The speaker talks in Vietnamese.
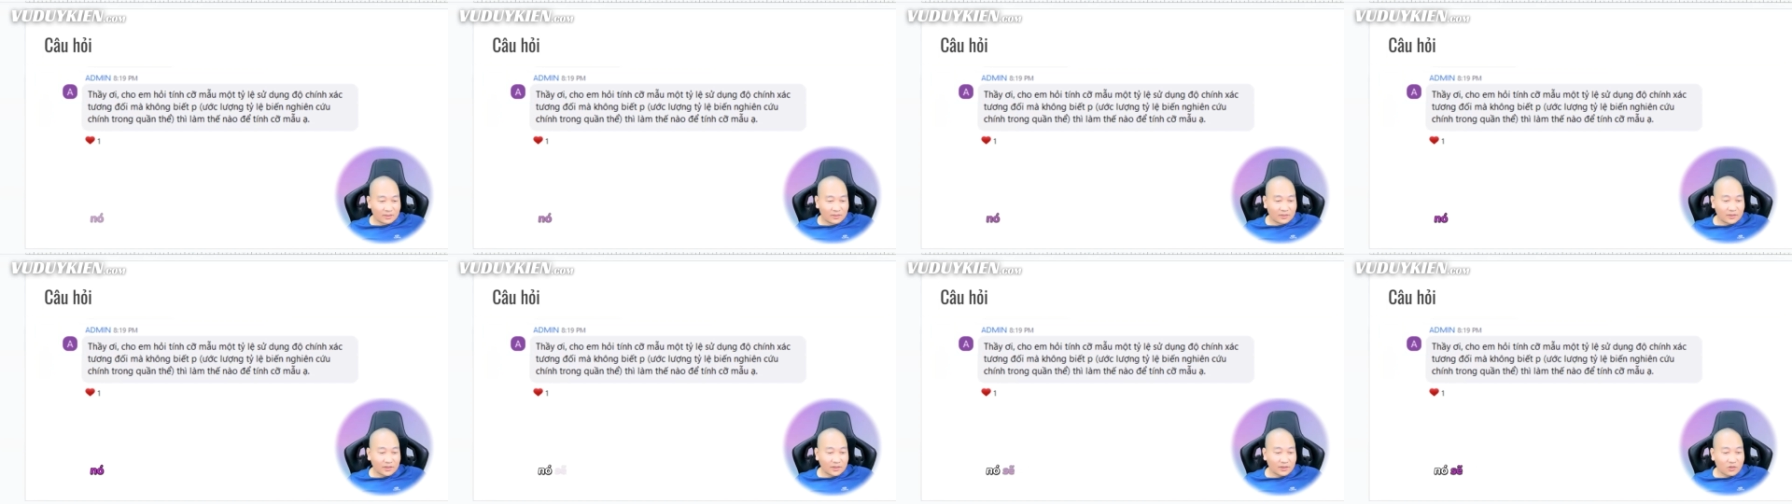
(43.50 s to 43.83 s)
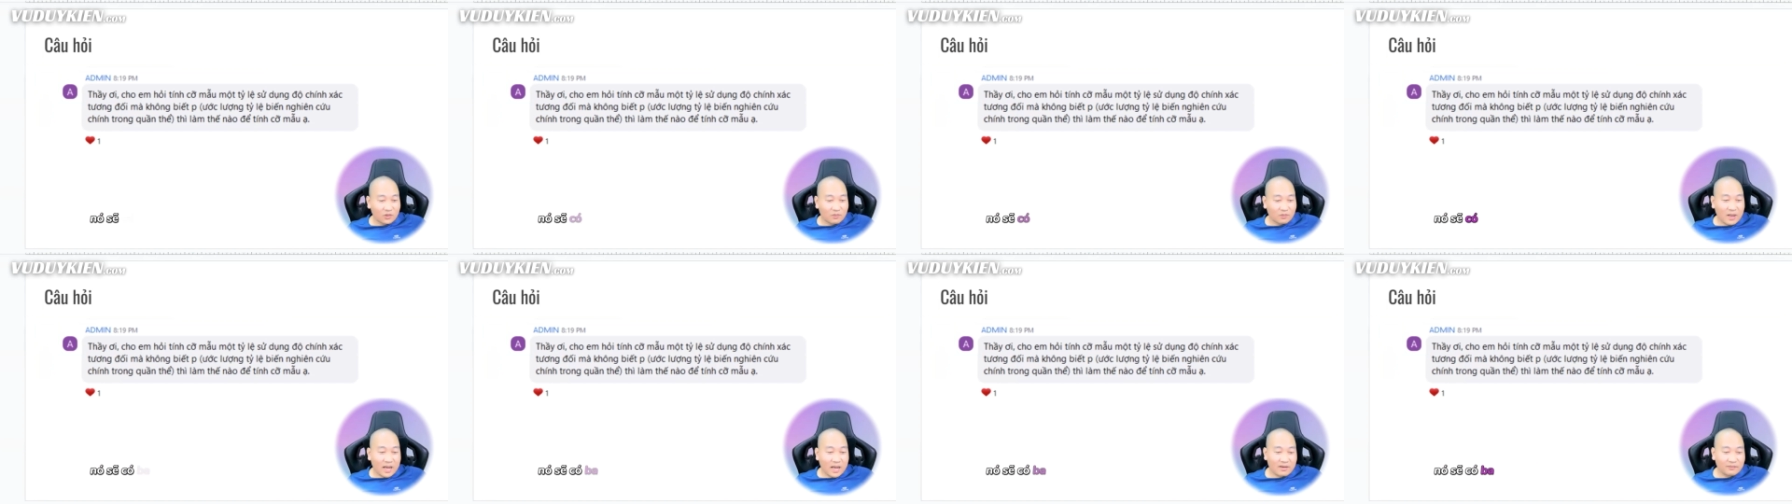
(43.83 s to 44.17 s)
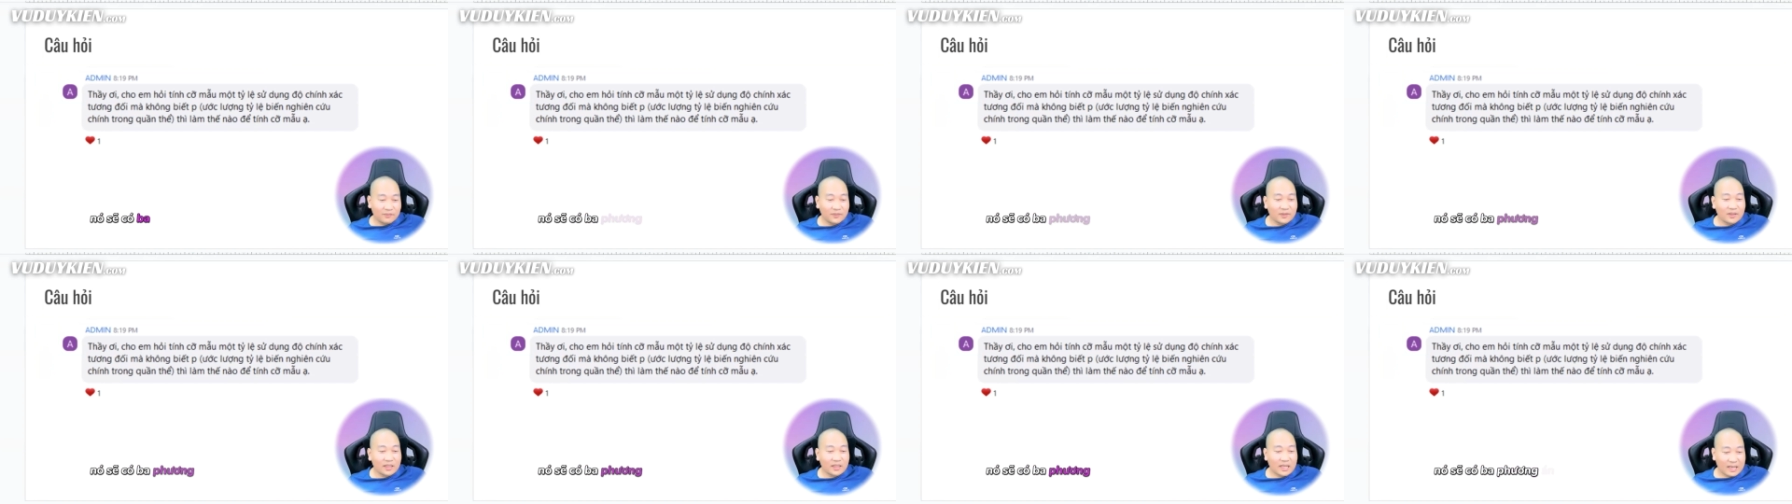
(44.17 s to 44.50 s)
Nó sẽ có 3
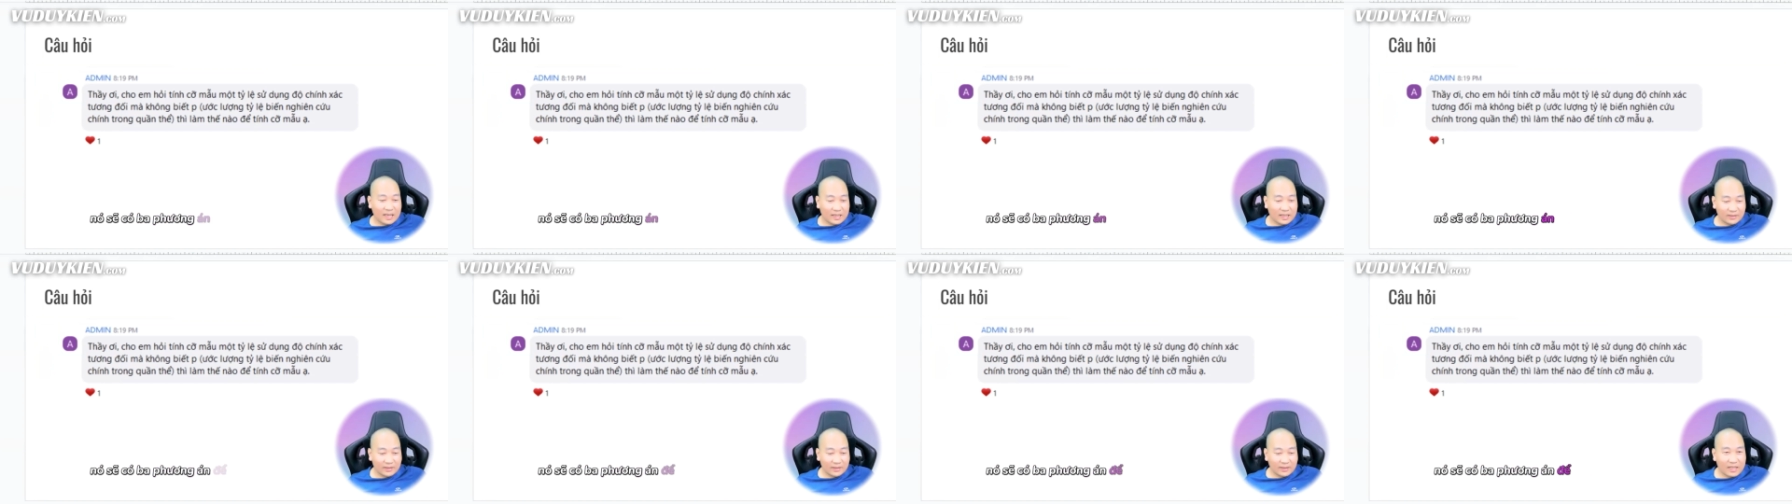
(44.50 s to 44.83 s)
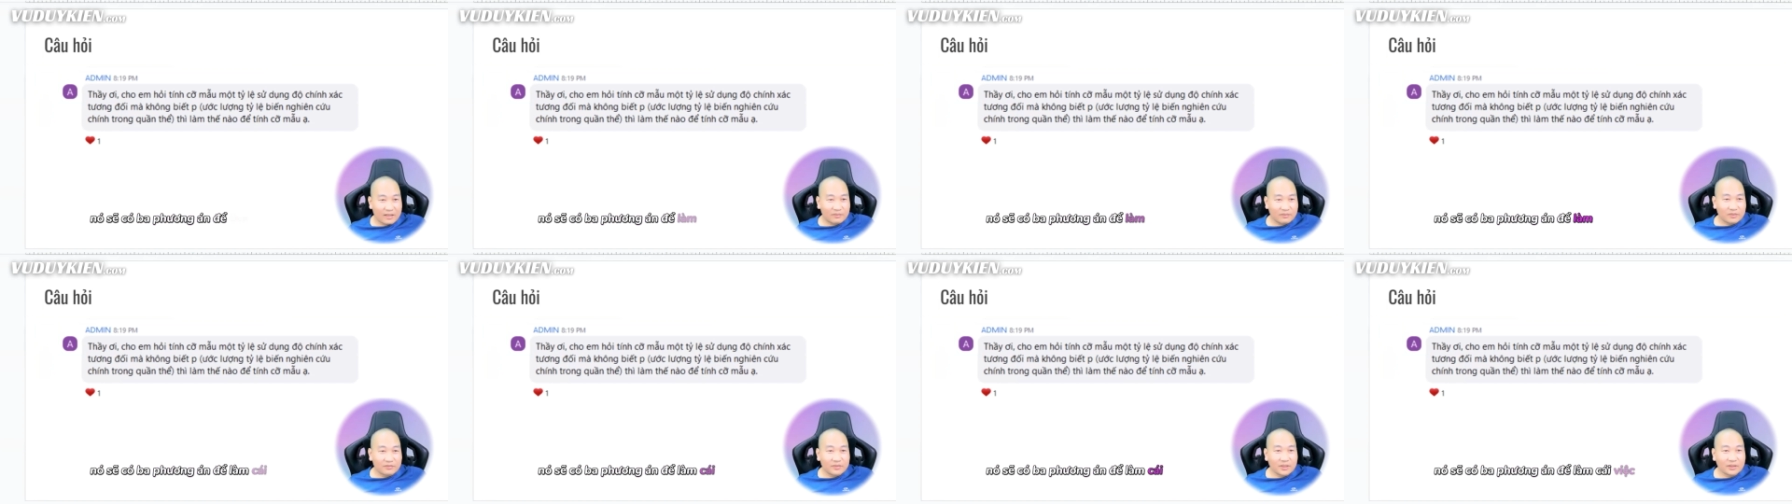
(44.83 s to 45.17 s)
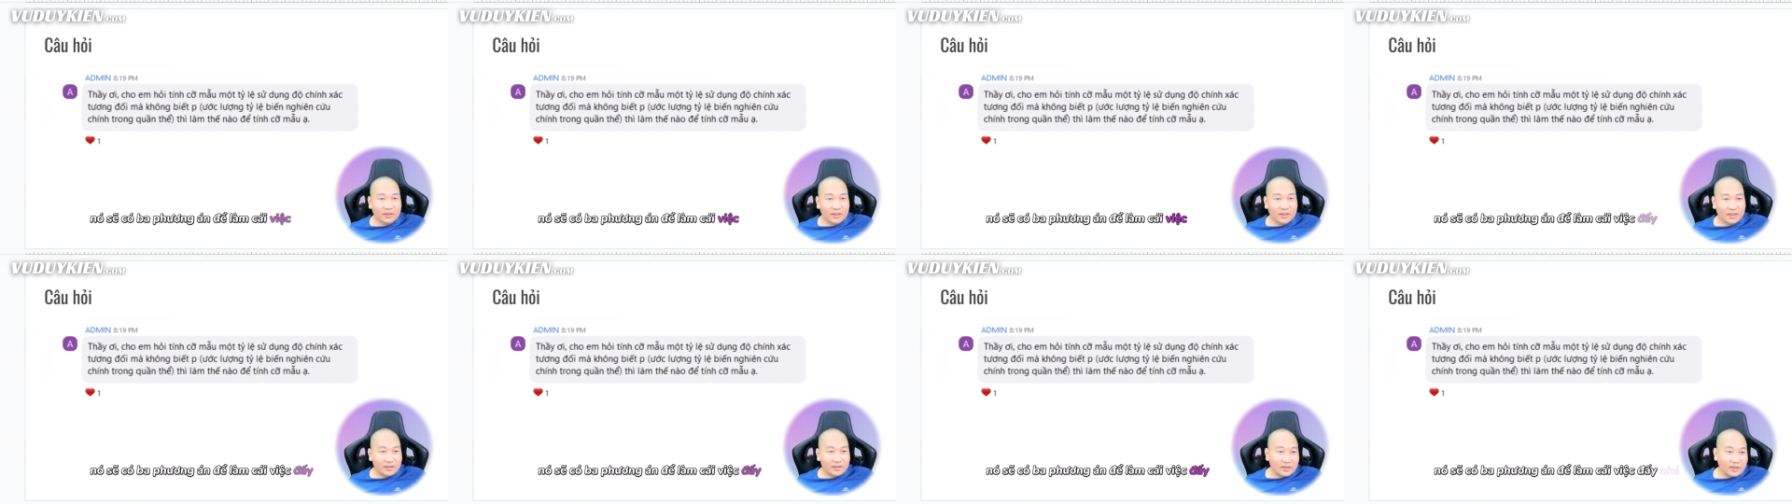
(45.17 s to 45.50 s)
phương án để làm cái
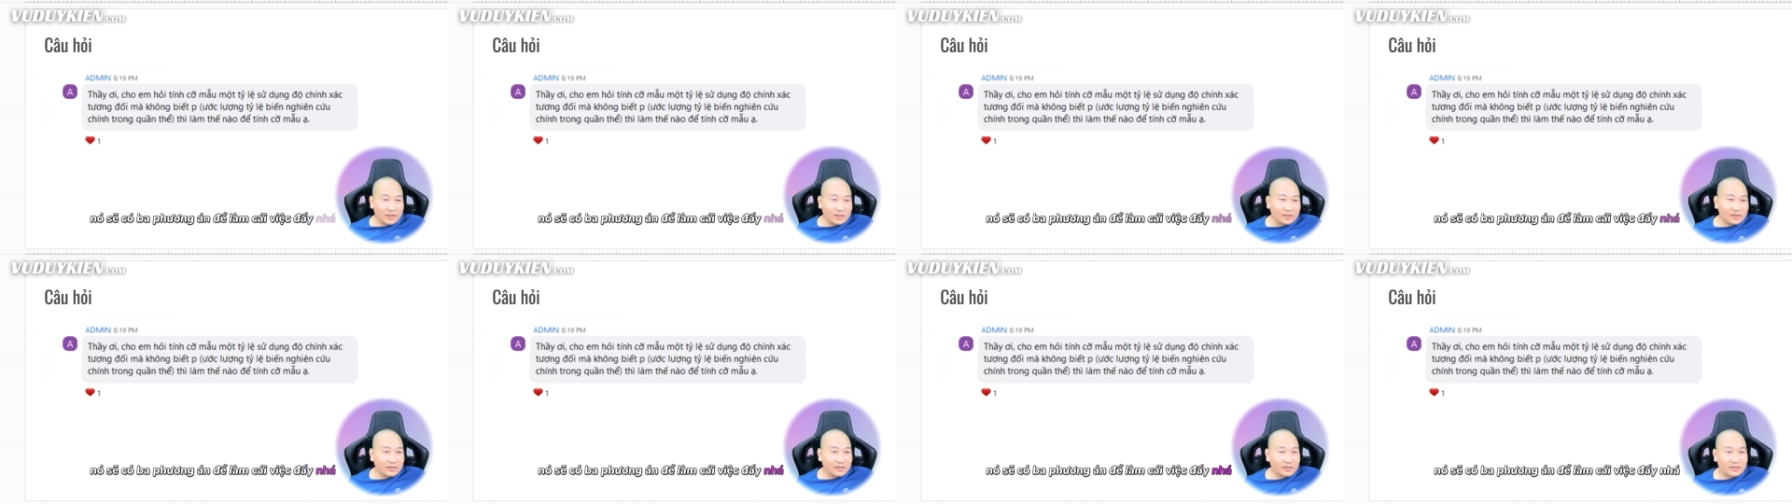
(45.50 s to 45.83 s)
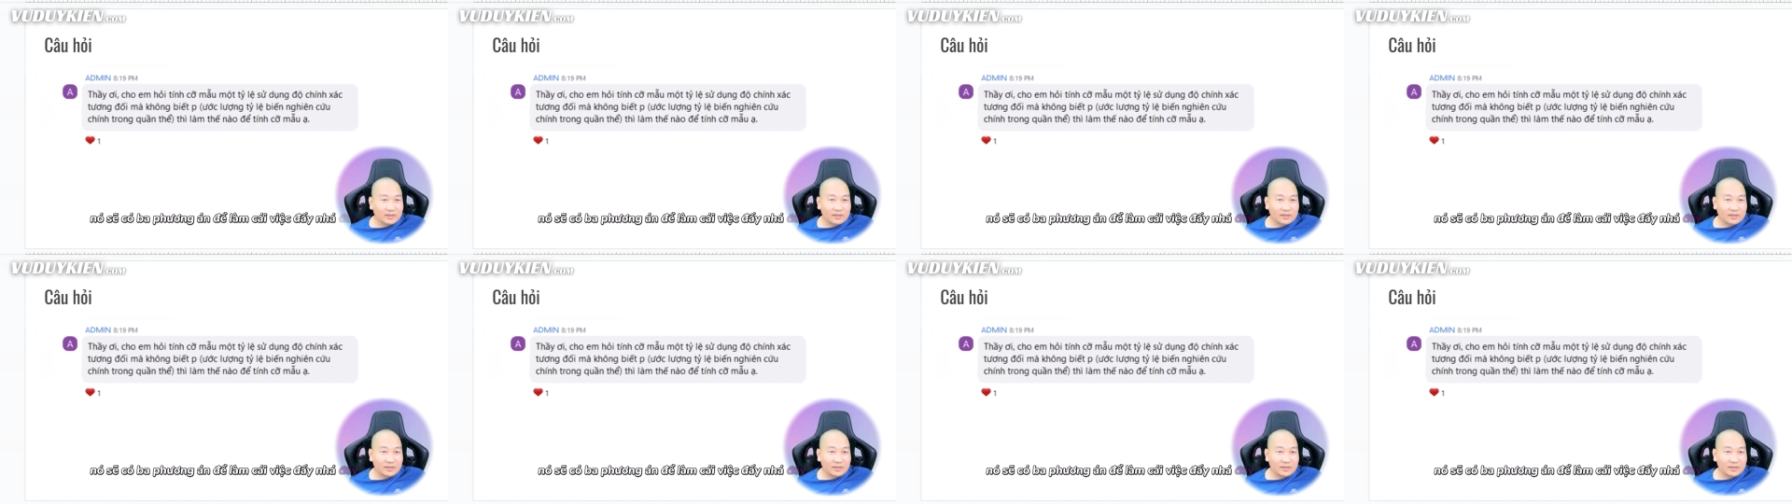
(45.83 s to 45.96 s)
việc đấy nhá.